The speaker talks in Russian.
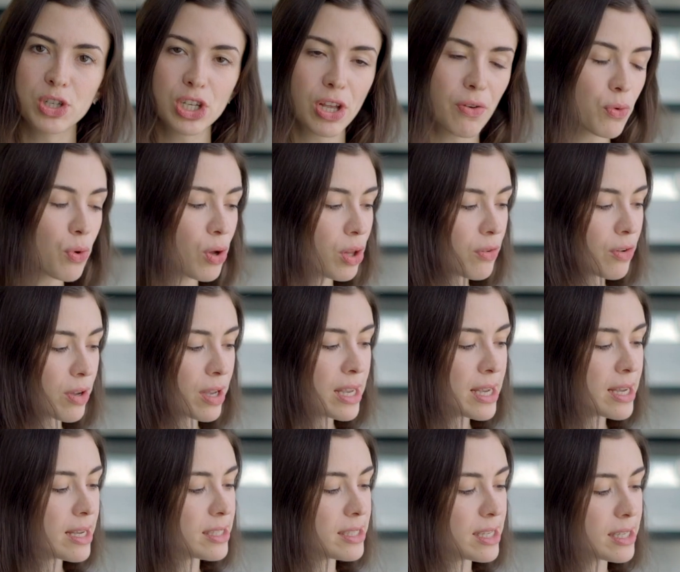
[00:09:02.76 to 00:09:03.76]
пришла в голову.
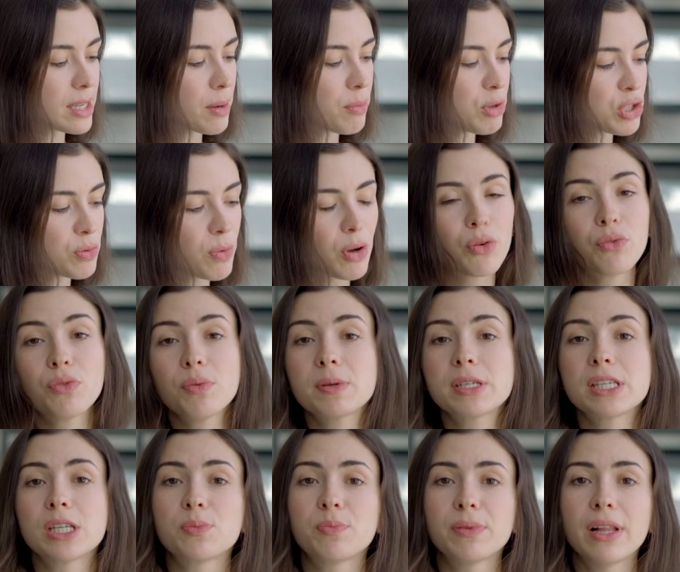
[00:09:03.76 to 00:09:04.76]
Здесь я обычно могу
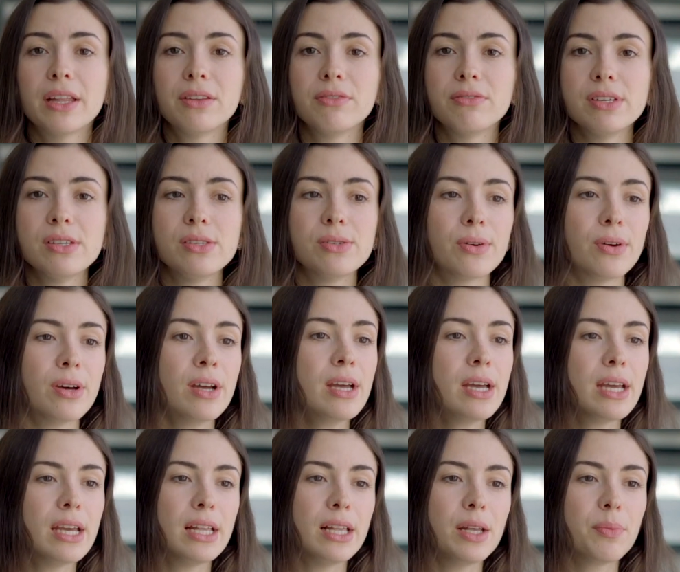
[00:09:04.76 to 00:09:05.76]
выписать план видео
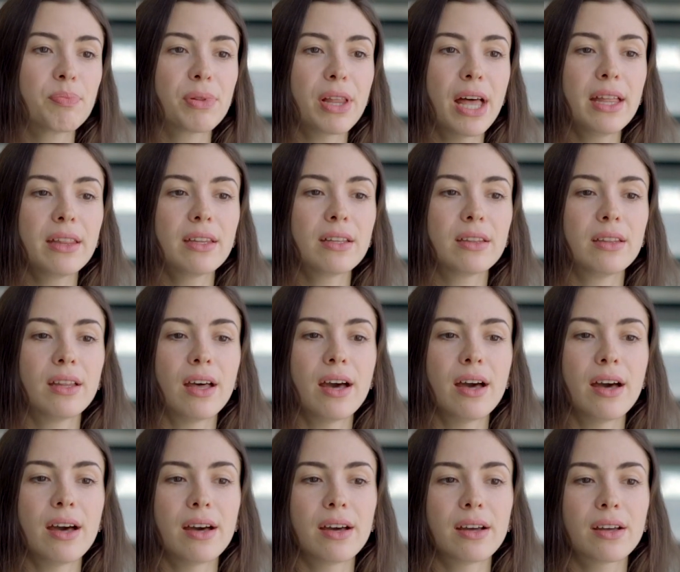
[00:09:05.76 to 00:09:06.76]
или план
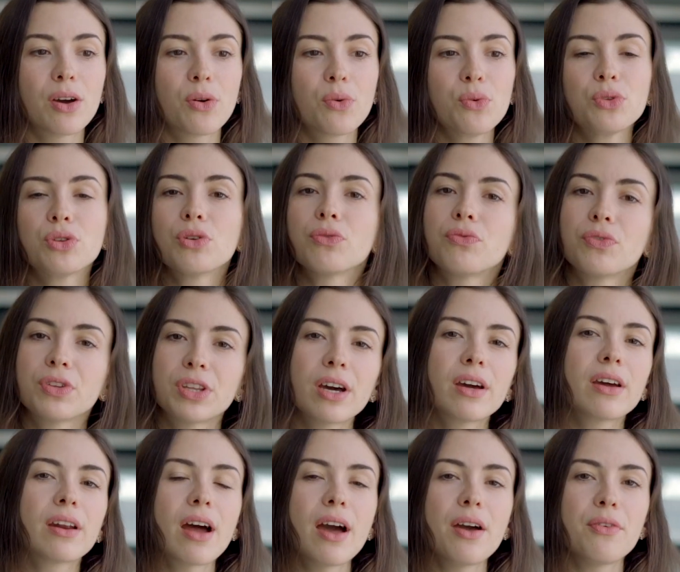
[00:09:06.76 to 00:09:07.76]
на какую-то
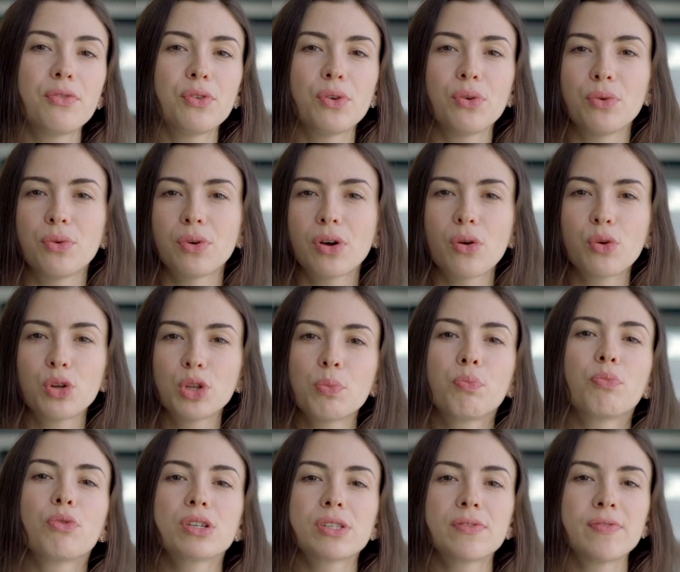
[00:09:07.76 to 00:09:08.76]
фотографию, какой-то
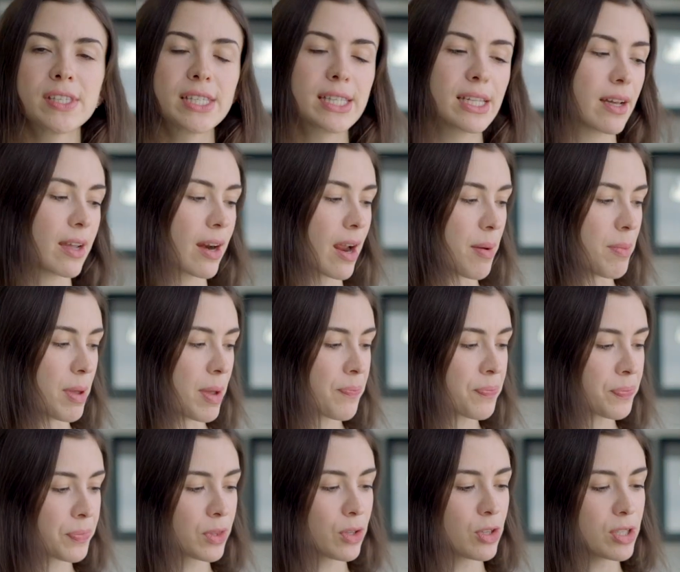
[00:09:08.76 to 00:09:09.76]
пост в Инстаграме.
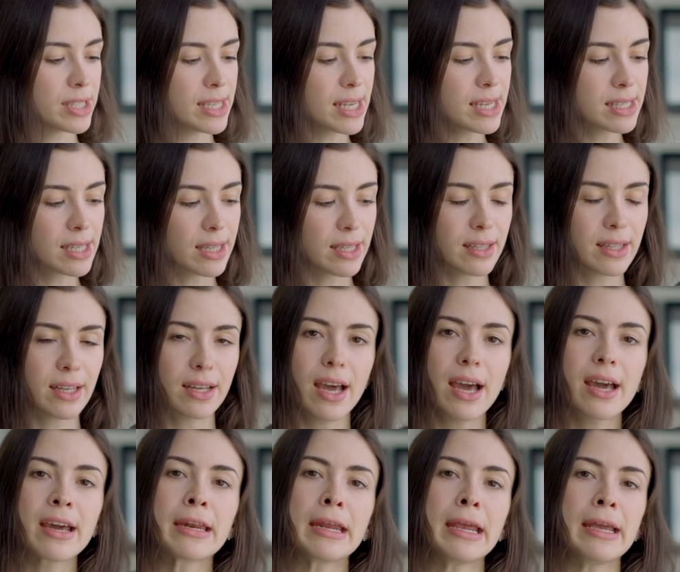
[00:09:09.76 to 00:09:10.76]
То есть здесь это
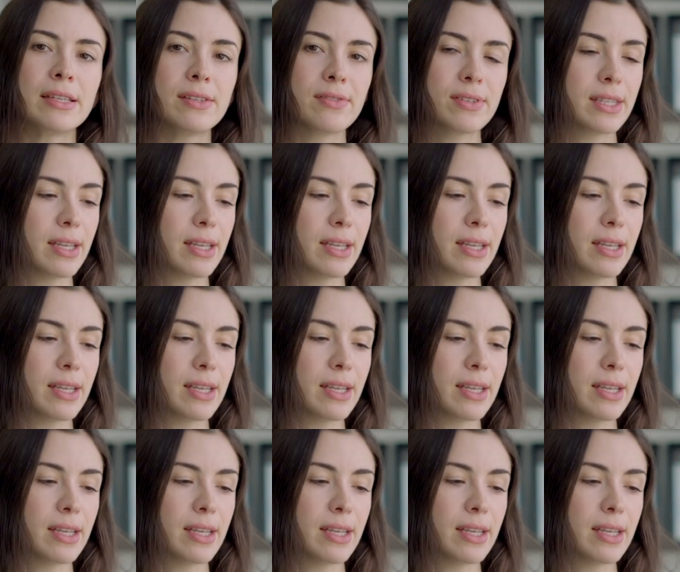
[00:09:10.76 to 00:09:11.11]
такая креатив